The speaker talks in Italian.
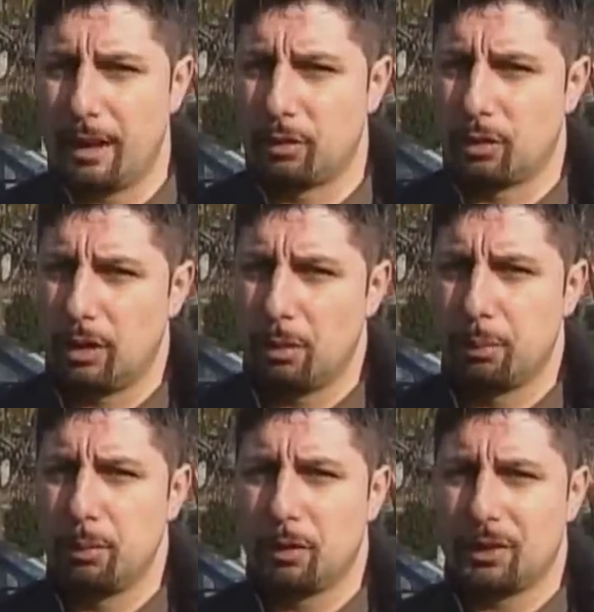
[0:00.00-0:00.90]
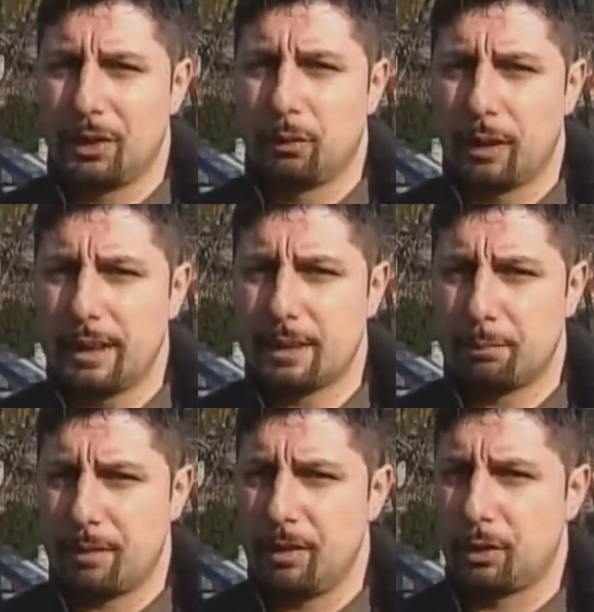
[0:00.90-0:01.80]
il Comitato Ordine Pubblico e
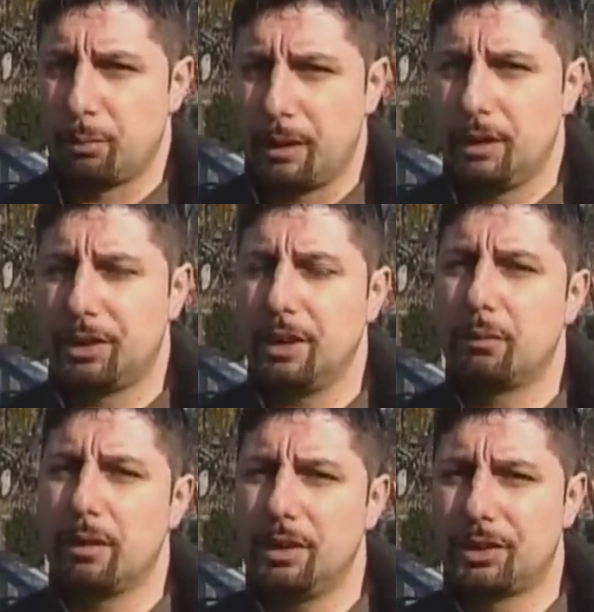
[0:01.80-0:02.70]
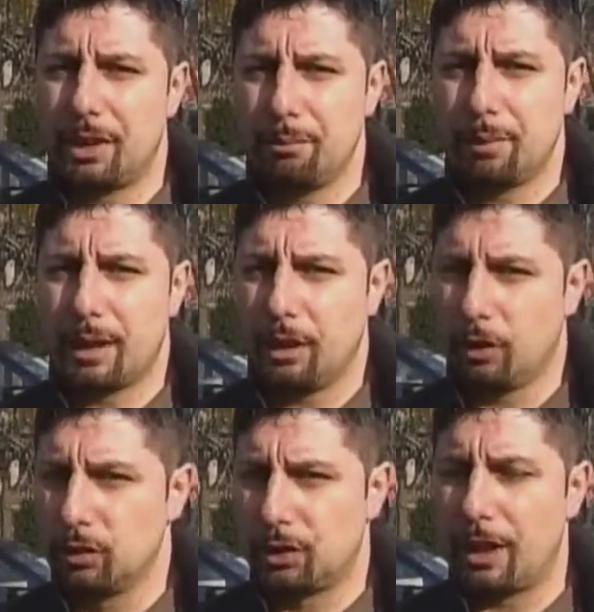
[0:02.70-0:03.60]
Sicurezza previsto per il 5
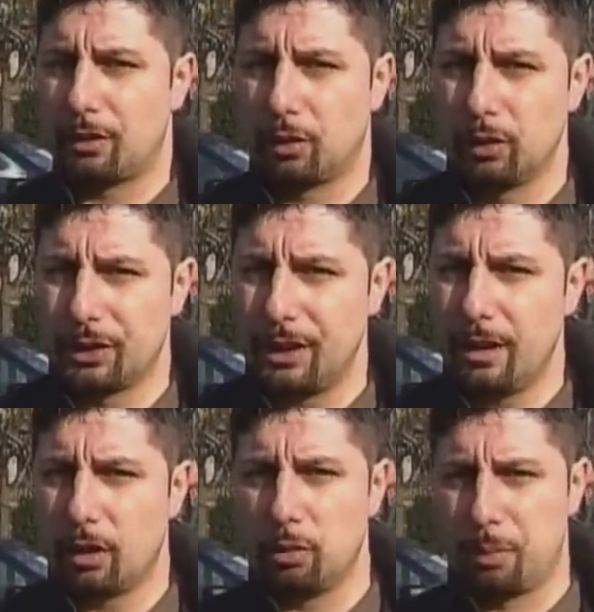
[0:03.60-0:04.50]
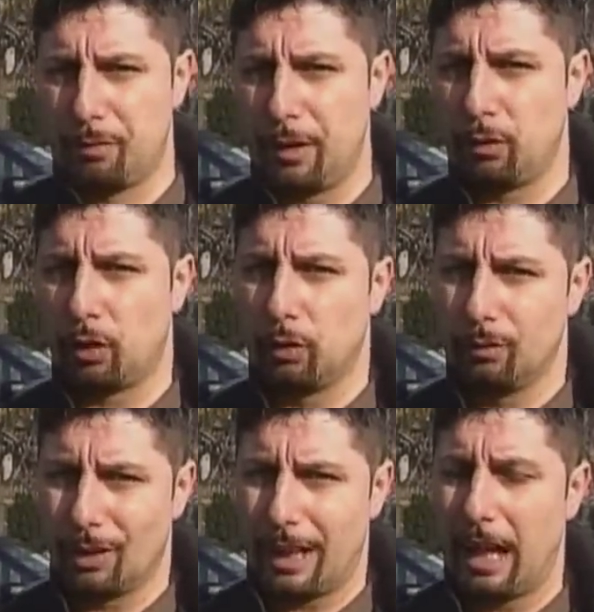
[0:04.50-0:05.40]
dicembre di concerto col Sindaco, il
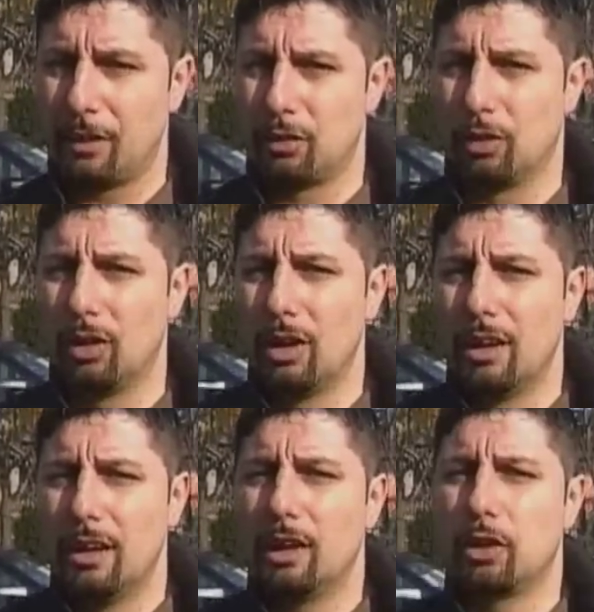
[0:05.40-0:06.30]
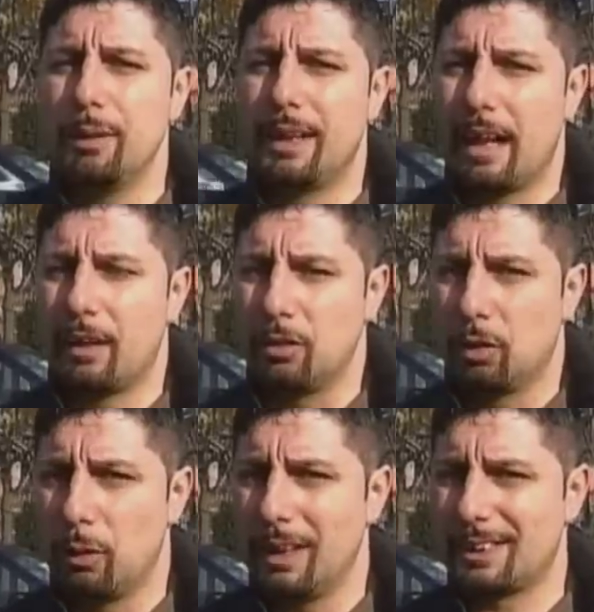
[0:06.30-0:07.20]
Prefetto ha convocato il
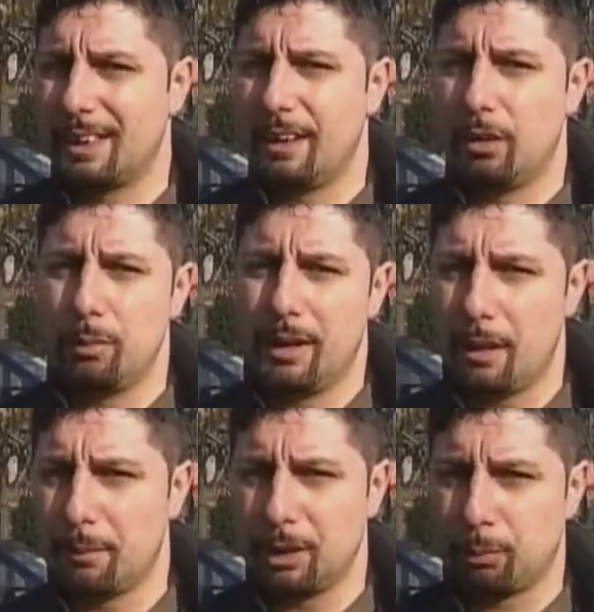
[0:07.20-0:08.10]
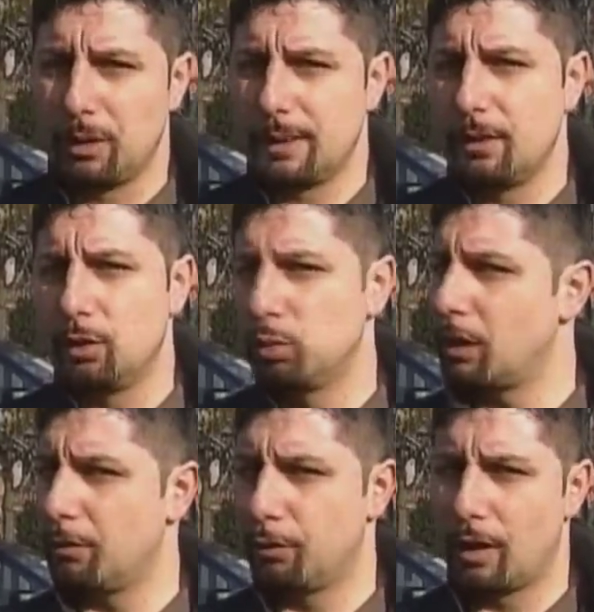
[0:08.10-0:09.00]
Comitato, in quella sede noi mettiamo a
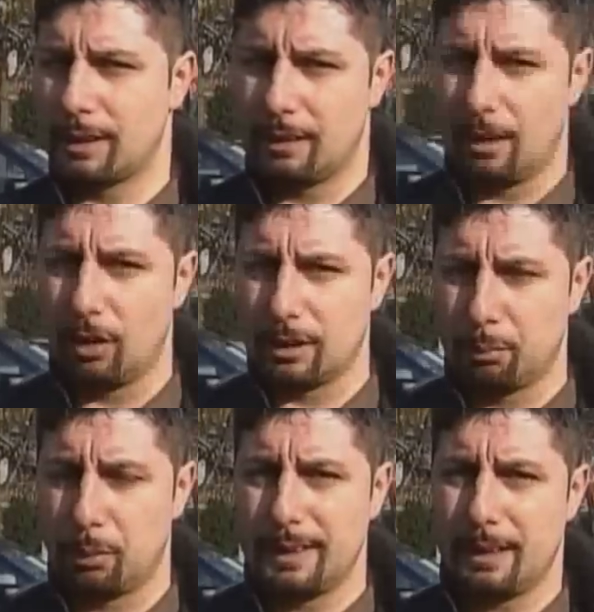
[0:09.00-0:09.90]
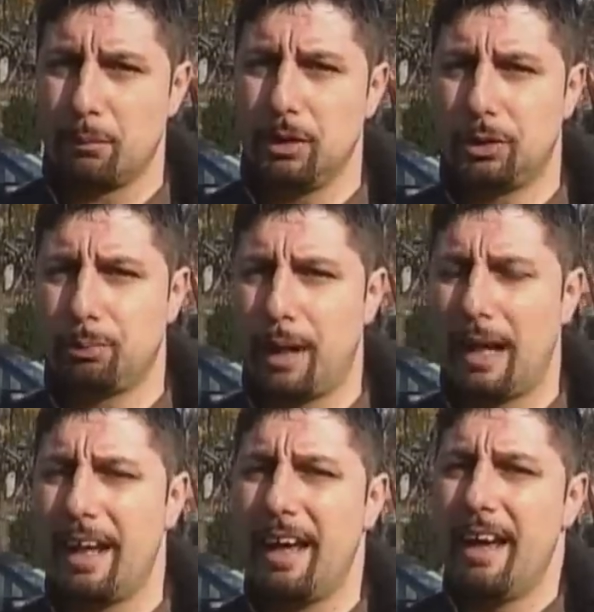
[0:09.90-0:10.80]
disposizione tutta la forza della nostra Polizia
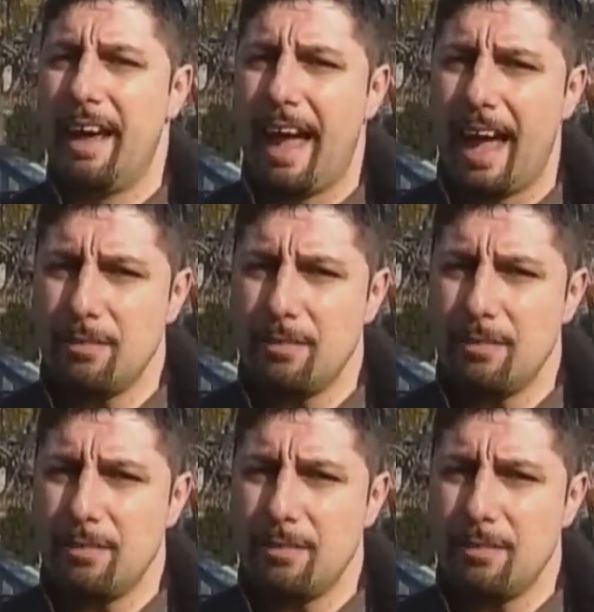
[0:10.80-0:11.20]
Municipale,